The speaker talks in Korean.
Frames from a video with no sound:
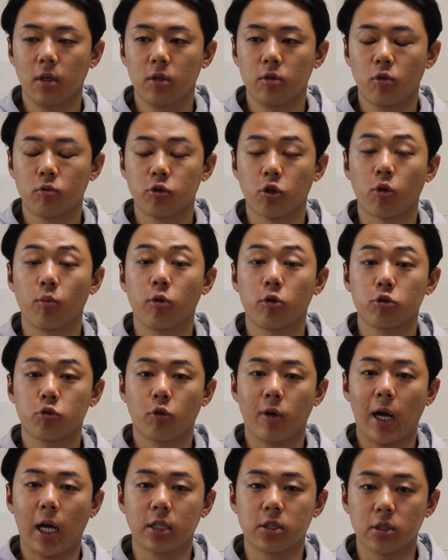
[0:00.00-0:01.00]
좀 정보를
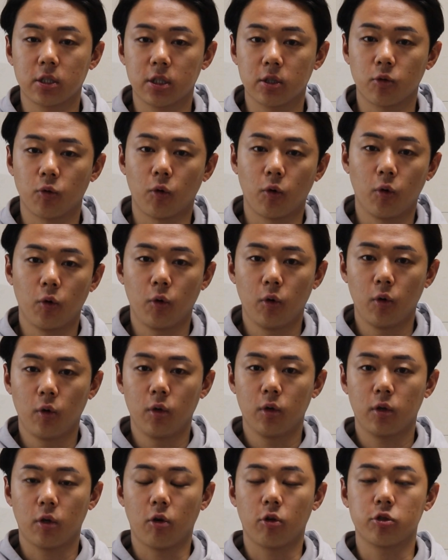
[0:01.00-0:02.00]
좀 가지시고
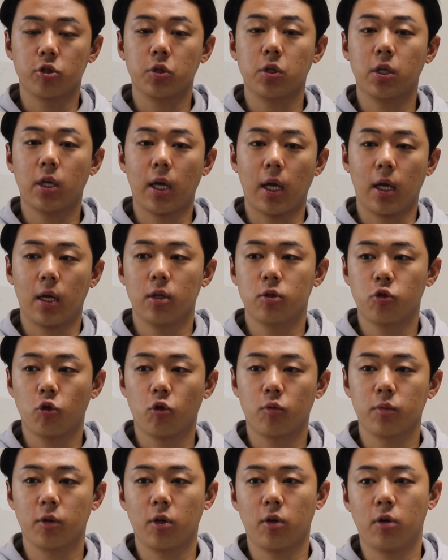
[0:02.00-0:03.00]
더 쉽게
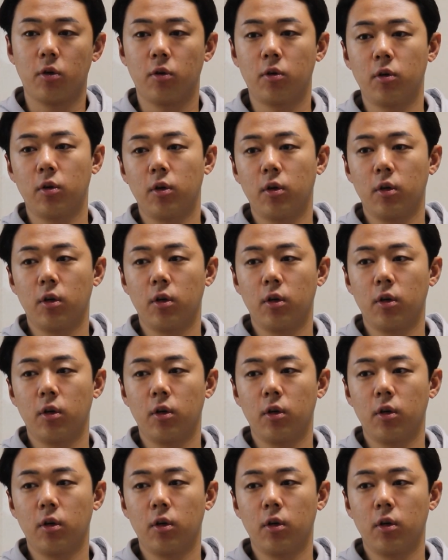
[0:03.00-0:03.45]
조금 더